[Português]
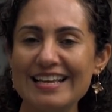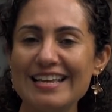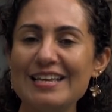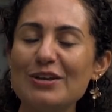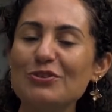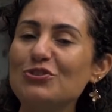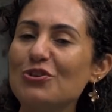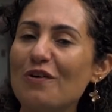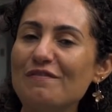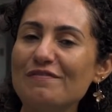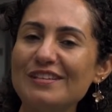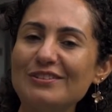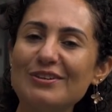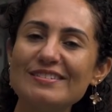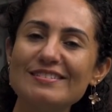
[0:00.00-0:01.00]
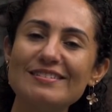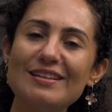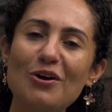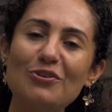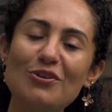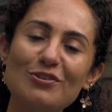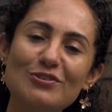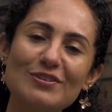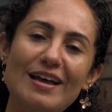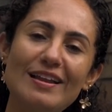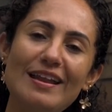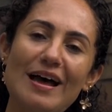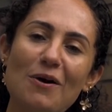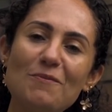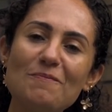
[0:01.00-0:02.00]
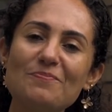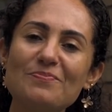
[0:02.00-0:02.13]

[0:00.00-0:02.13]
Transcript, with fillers: e eu te convido a assinar o nosso canal,